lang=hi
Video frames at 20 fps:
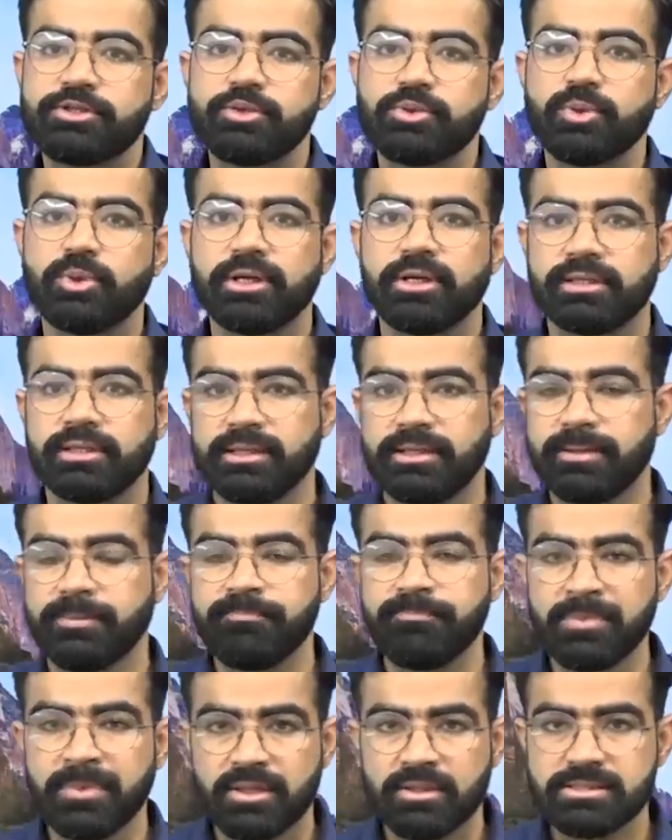शुरू करते हैं
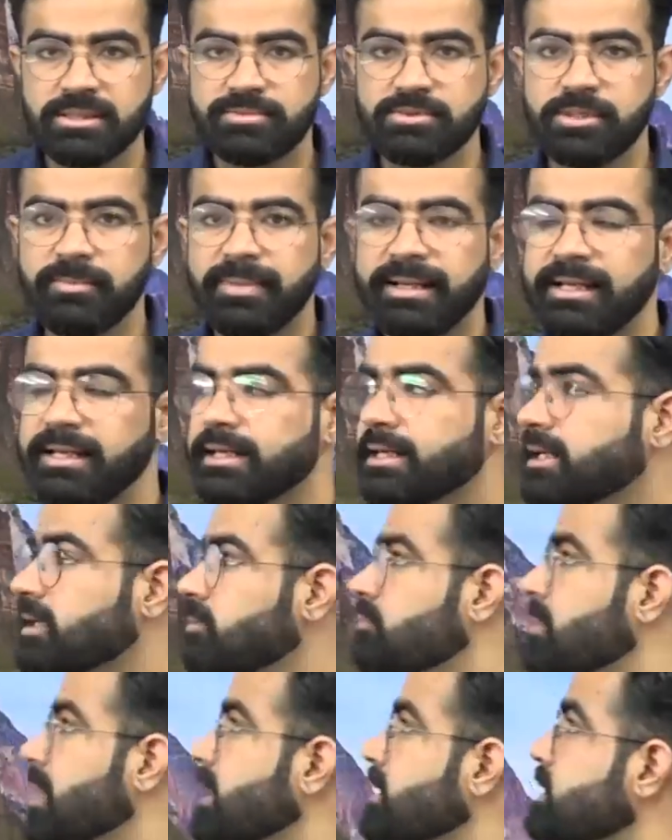सबसे पहले अगर
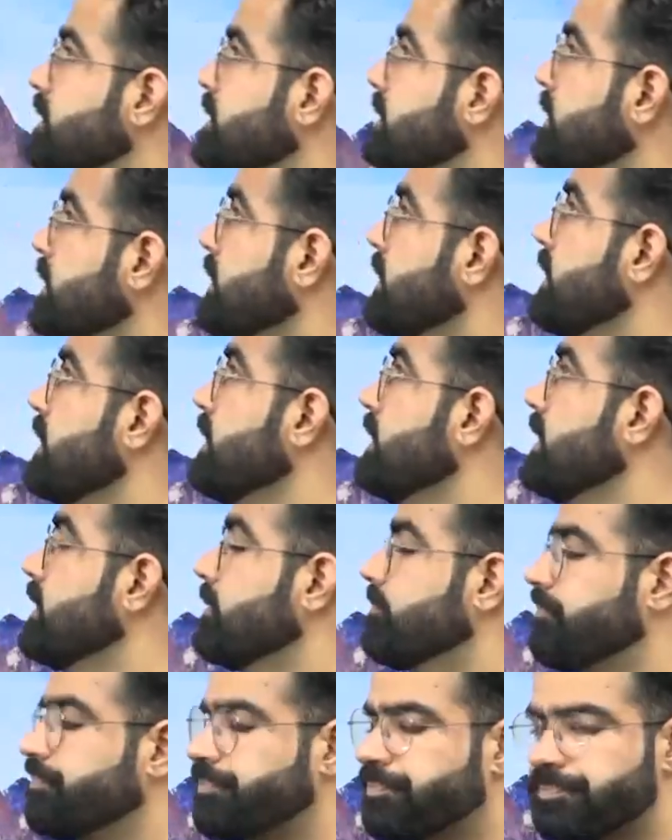हम बात करें कि
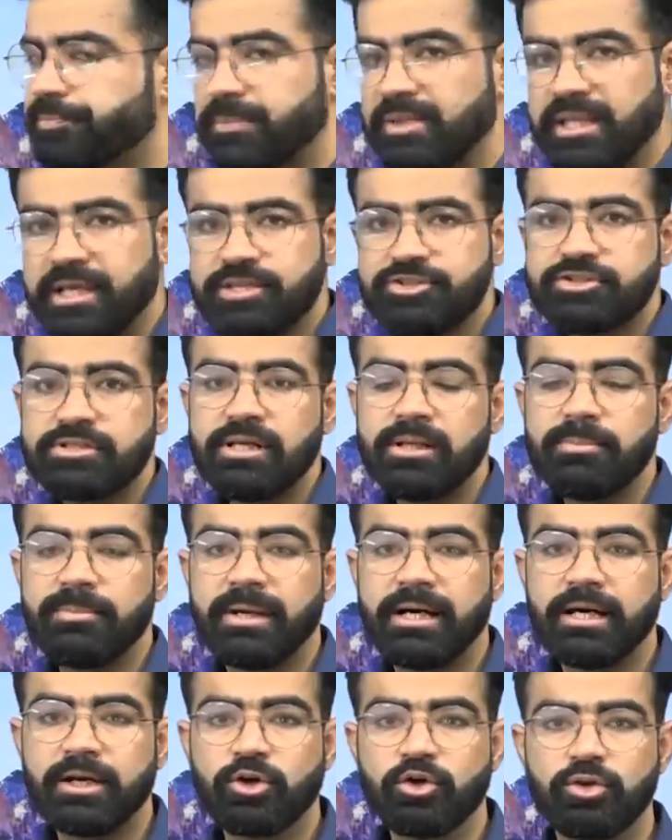नेशनल
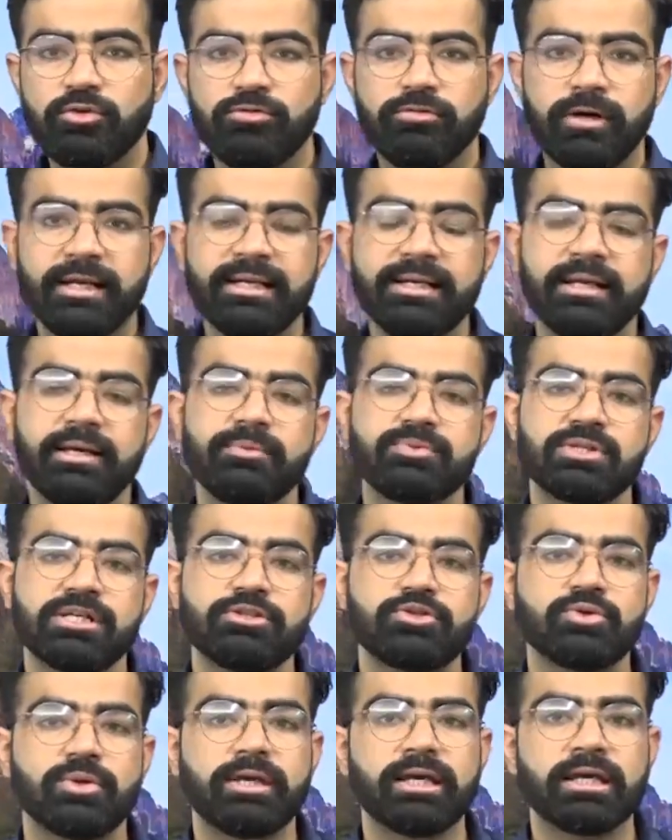पार्क और वाइल्ड लाइफ
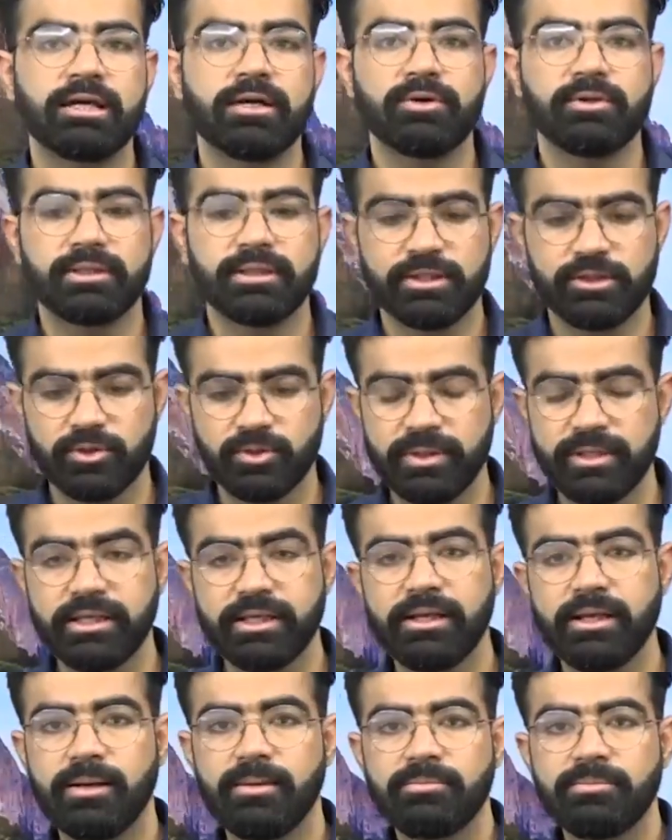सेंचुरी क्या होते हैं तो
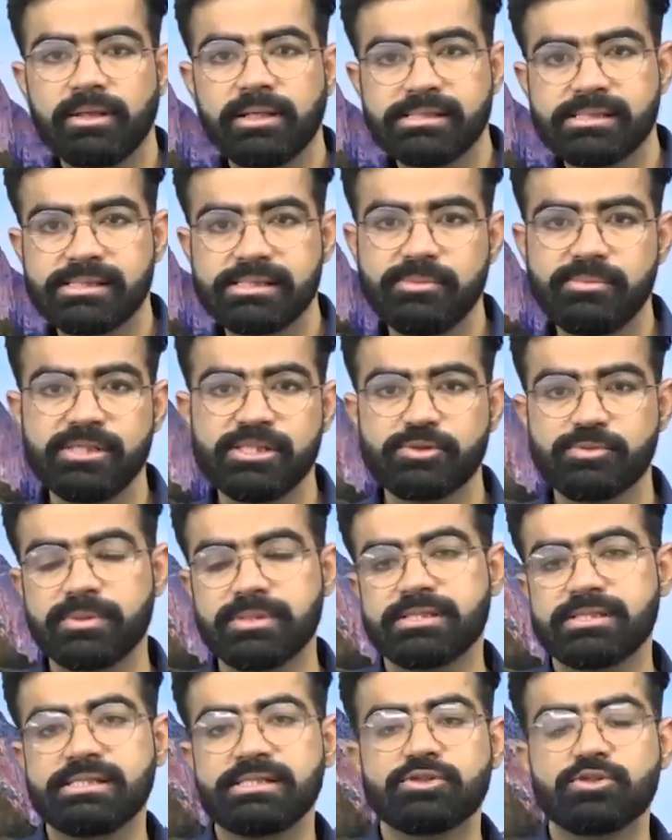देखिए हम किसी भी
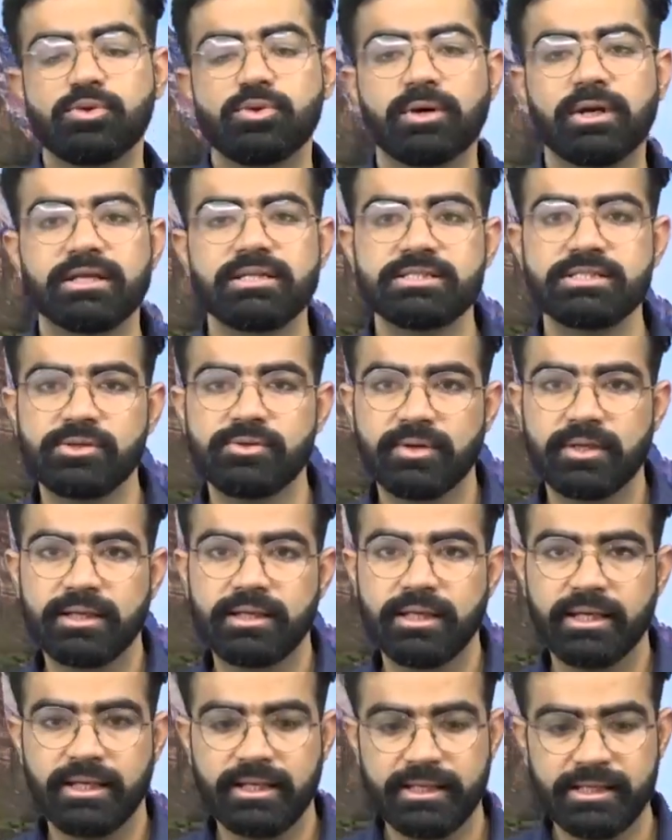स्पीसीज को कंजर्व
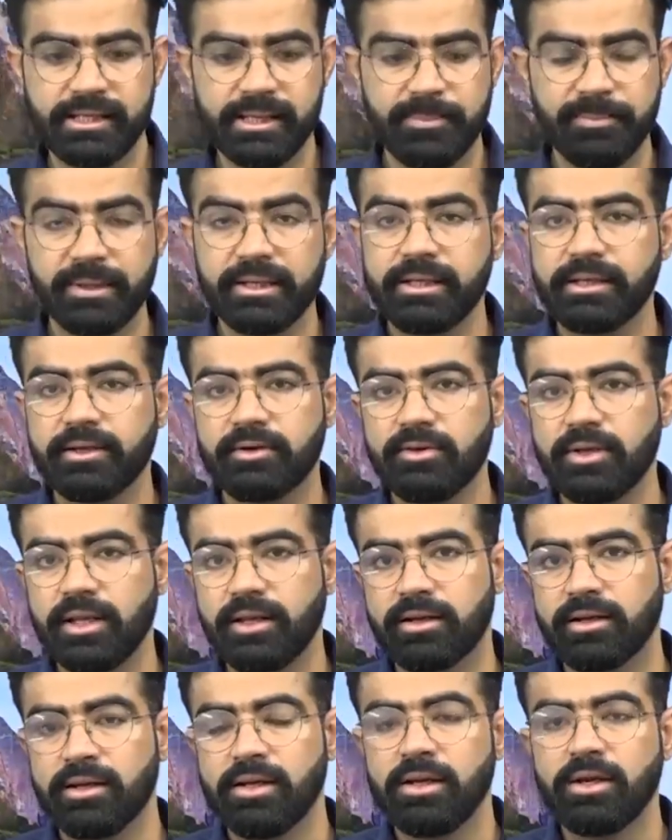करने के लिए या
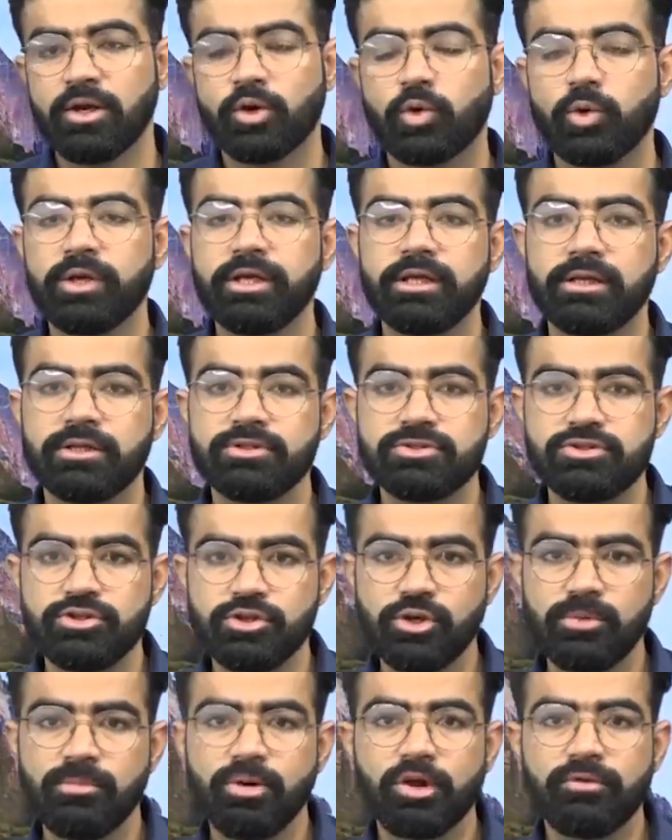पर्टिकुलर कोई
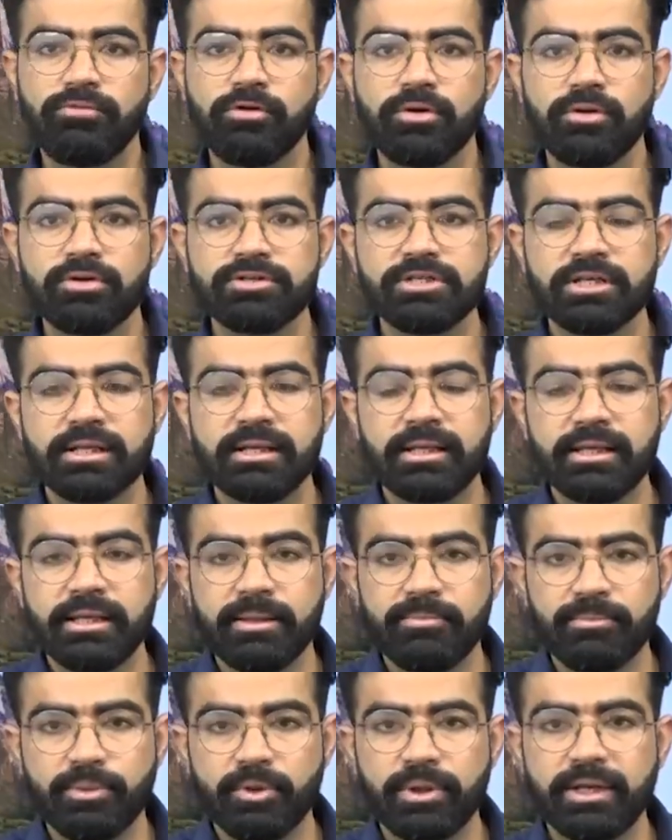जियोमॉर्फोलॉजिकली
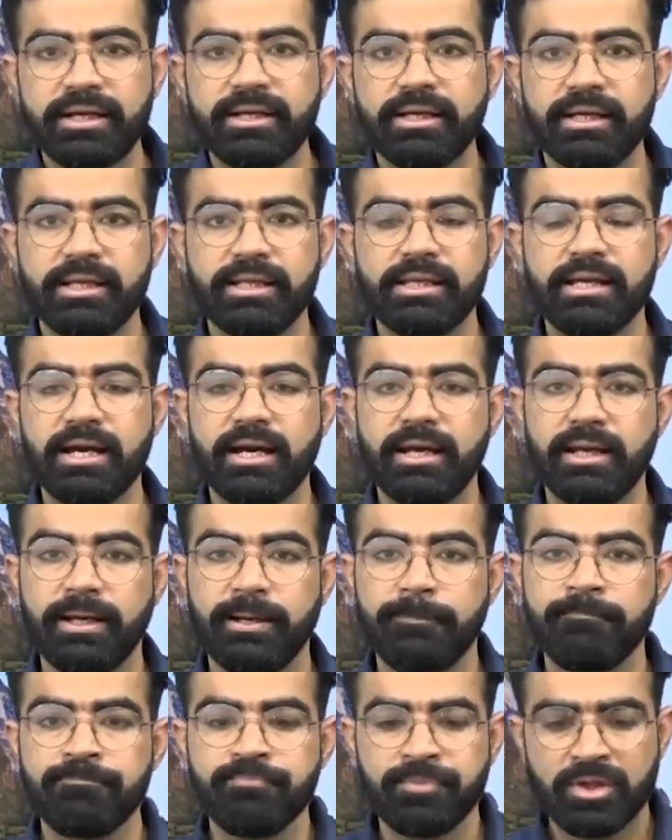इंपॉर्टेंट एरिया है
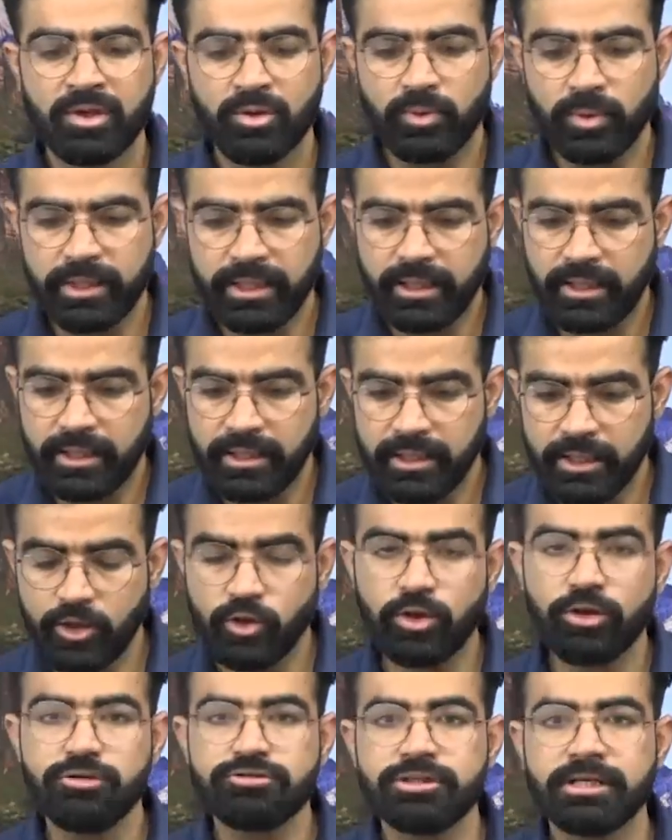कोई
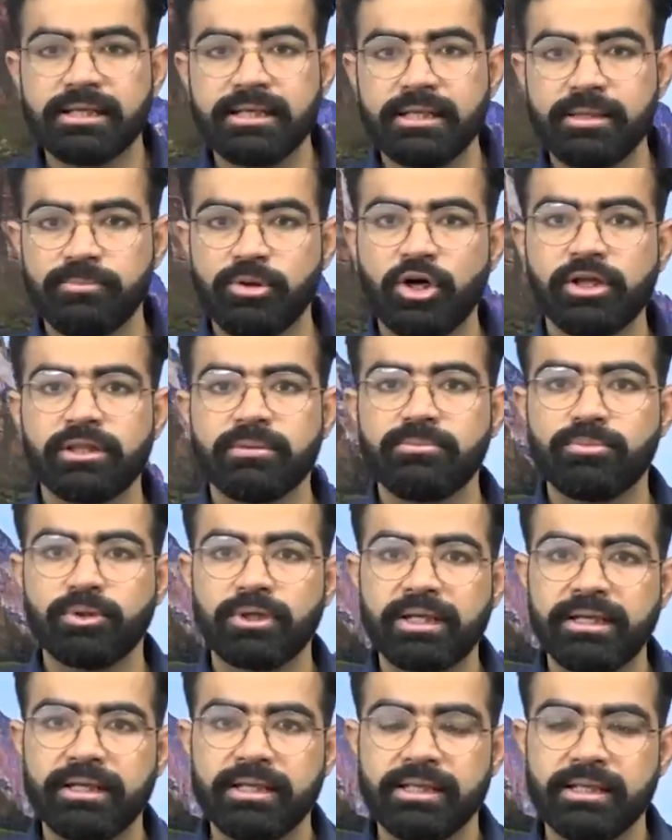इकोलॉजिकली बहुत
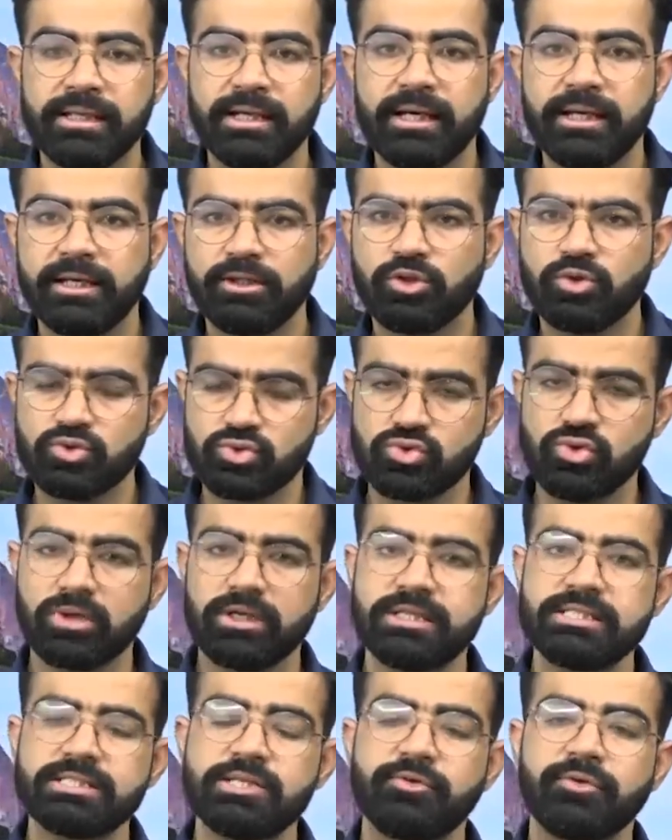इंपॉर्टेंट एरिया है तो उसको
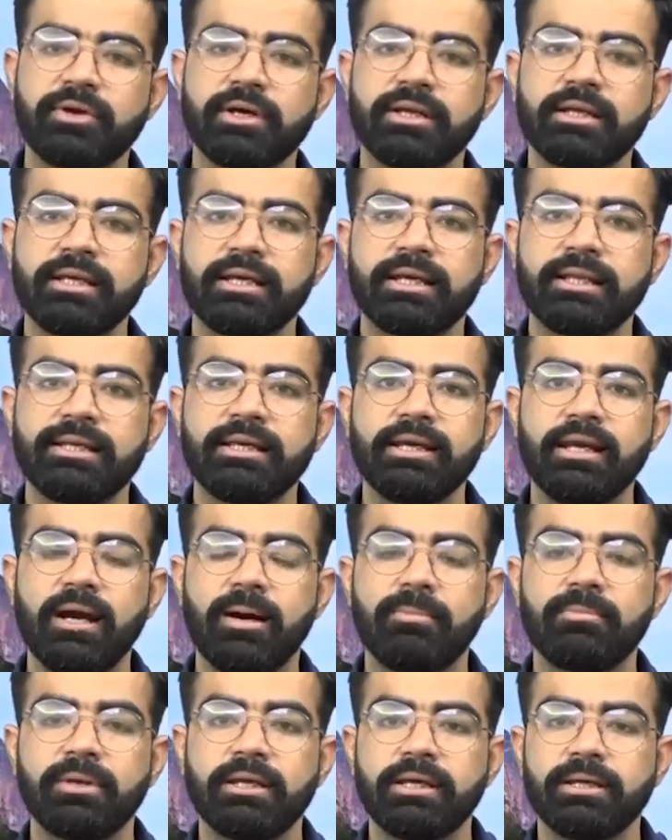कंजर्व करने के लिए
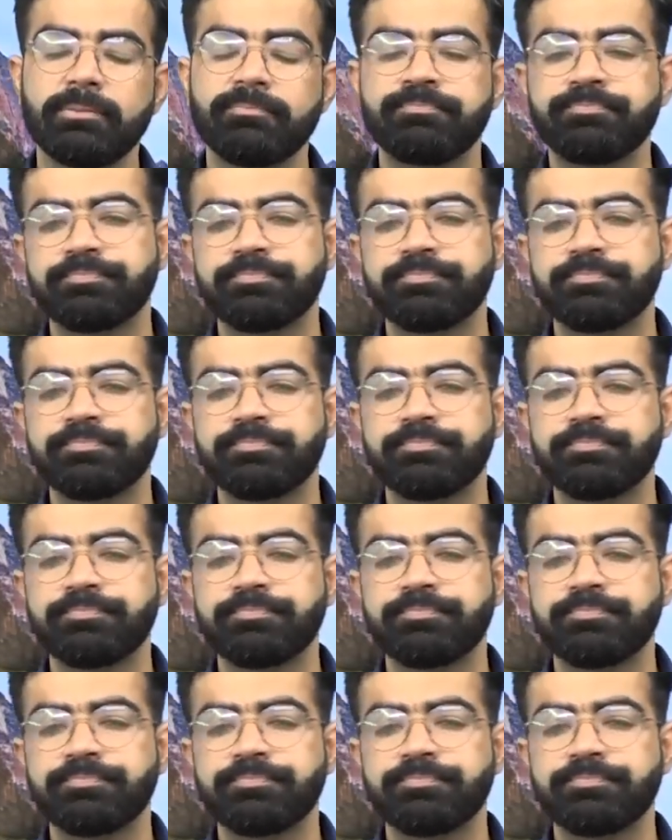हमने